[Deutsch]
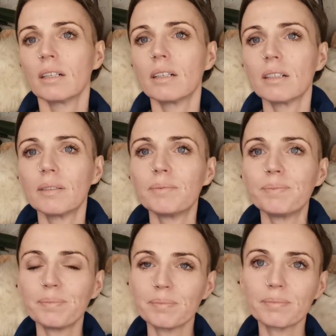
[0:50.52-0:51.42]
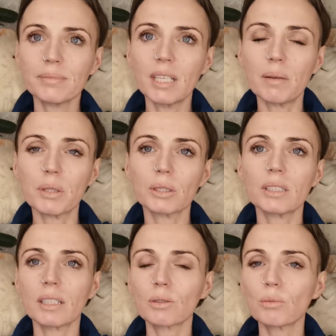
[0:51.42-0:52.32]
Ähm, ja, möchte
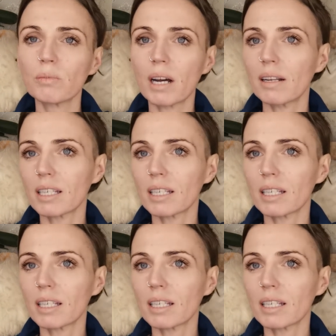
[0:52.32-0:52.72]
ich dazu mal